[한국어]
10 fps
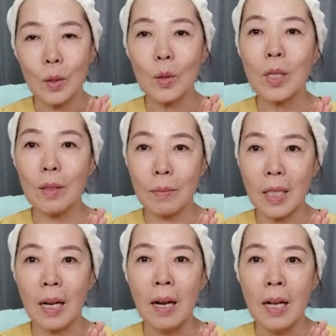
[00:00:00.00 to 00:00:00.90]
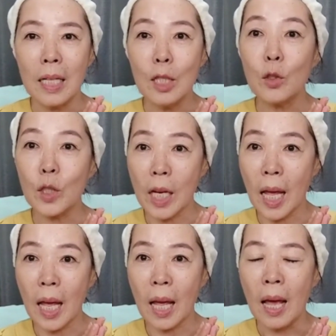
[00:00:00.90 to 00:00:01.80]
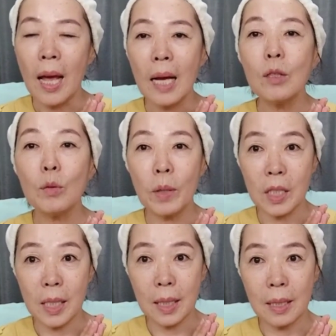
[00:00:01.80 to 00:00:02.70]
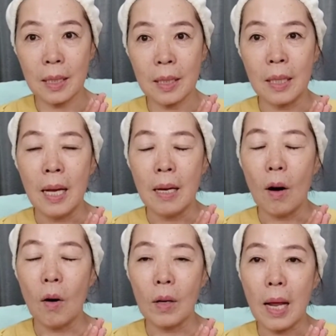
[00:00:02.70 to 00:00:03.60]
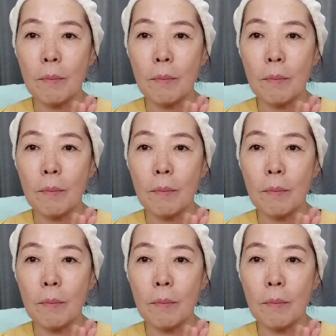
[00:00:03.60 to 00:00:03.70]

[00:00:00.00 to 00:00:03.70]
소사님들 일주일에 한두 번씩은 어,